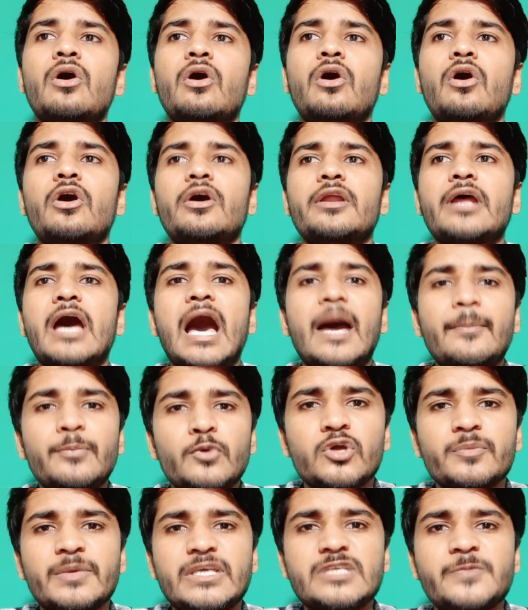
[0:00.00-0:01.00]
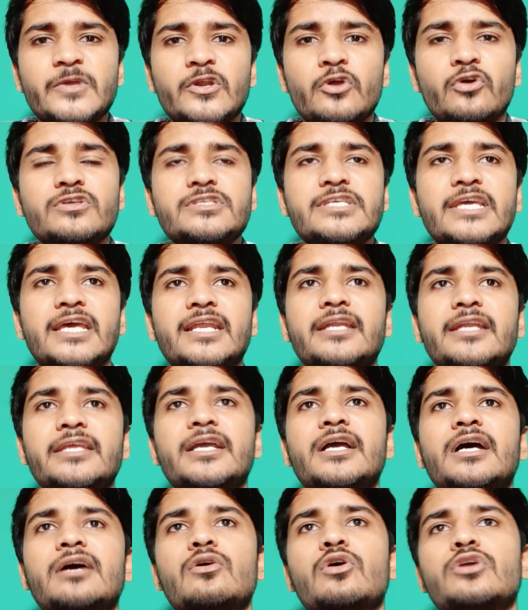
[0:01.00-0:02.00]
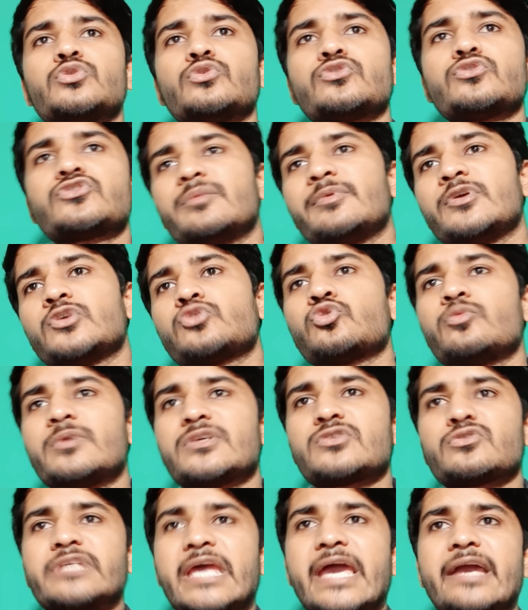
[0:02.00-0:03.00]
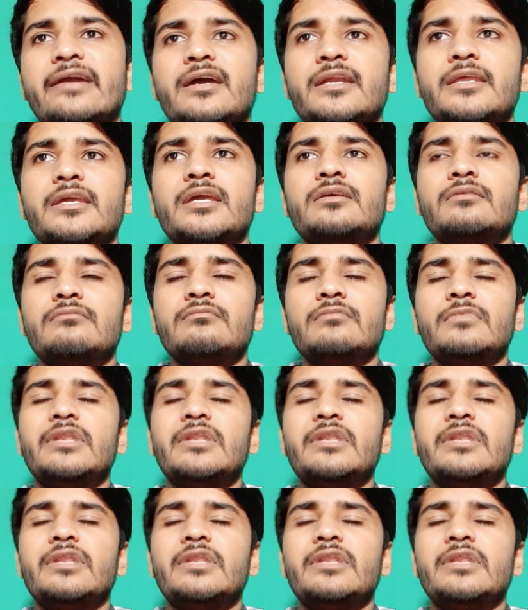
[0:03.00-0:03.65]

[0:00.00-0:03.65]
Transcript: और आप भी इस वीडियो को शेयर करिएगा और दूसरे भी यूट्यूबर्स को टैग करिए